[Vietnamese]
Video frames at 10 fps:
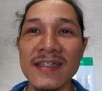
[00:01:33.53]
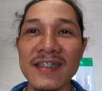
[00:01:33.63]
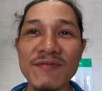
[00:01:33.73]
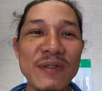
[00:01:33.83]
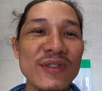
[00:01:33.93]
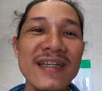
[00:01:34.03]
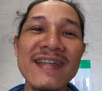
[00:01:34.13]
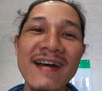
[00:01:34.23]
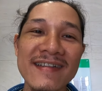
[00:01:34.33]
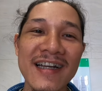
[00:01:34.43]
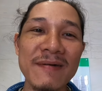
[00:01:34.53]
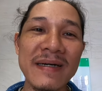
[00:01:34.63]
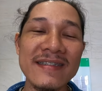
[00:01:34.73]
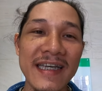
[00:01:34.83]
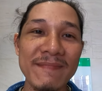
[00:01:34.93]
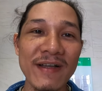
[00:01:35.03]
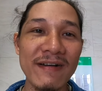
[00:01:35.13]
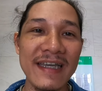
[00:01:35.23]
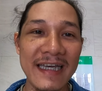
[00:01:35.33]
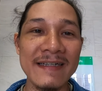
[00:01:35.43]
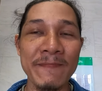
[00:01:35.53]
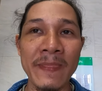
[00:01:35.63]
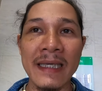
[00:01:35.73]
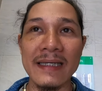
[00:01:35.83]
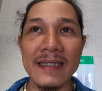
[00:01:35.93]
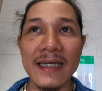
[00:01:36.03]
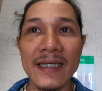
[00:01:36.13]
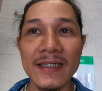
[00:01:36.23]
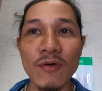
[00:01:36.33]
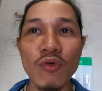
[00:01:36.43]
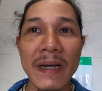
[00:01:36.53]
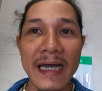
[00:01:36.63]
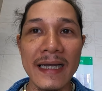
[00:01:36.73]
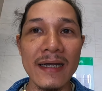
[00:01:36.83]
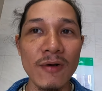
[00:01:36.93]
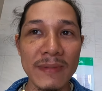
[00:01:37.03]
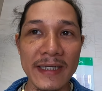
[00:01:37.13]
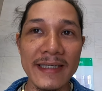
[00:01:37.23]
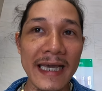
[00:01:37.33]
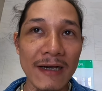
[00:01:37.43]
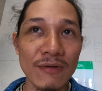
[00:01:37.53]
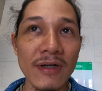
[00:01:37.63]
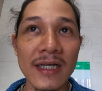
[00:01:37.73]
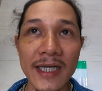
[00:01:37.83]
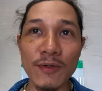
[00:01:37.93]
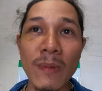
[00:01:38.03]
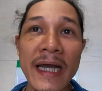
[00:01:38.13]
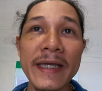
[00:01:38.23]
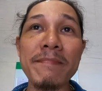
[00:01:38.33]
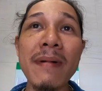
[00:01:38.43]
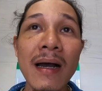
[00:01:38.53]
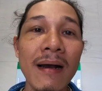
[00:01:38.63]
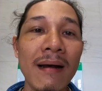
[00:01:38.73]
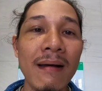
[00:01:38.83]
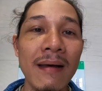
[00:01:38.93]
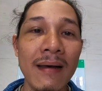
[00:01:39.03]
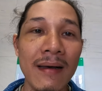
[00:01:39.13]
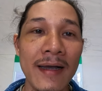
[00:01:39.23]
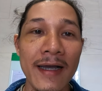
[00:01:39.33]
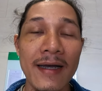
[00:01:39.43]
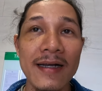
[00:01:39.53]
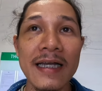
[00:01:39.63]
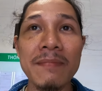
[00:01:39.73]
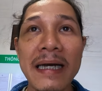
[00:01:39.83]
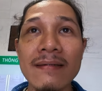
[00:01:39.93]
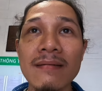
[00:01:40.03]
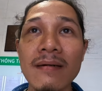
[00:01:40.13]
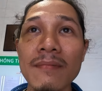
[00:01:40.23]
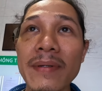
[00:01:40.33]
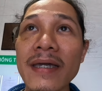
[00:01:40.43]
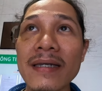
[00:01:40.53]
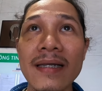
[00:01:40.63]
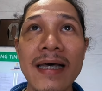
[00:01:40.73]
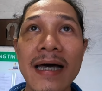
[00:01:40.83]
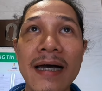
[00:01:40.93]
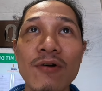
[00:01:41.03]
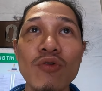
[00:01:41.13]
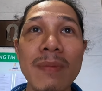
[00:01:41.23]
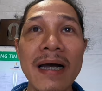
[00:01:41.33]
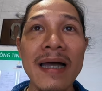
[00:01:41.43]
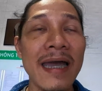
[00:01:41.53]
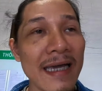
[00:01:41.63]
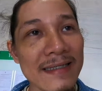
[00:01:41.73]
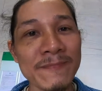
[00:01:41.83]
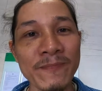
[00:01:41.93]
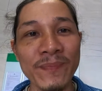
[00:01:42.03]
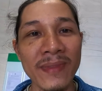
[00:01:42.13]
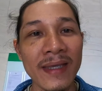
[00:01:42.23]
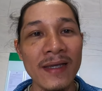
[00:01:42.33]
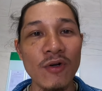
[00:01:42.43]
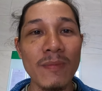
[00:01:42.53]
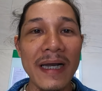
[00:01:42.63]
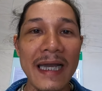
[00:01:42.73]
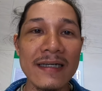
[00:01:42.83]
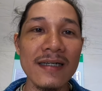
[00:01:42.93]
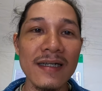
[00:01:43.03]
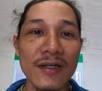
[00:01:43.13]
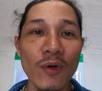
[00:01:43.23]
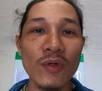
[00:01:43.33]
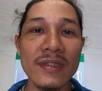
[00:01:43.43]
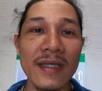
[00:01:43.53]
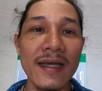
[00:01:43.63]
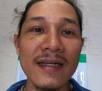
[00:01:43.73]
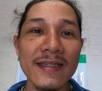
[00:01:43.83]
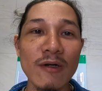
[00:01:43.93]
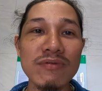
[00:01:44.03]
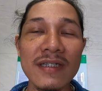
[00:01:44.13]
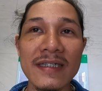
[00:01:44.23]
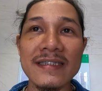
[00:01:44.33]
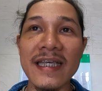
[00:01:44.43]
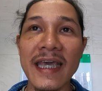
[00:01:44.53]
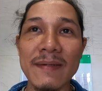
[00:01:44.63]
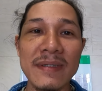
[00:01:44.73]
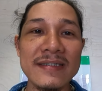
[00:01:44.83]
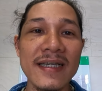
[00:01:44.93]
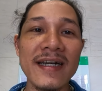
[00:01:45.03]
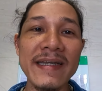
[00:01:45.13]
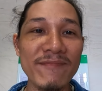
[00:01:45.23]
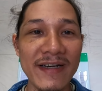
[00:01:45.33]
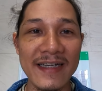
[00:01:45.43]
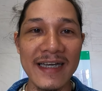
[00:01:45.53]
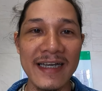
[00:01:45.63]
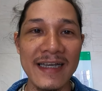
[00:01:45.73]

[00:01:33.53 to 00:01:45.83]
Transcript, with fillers: review sơ sơ cho các bạn xem thôi ha thì cây U3 hôm nay giao đó là cây U3M à, các bạn thường biết là U3H U3H rất là nổi tiếng giống như là xe mà xe rim vậy đó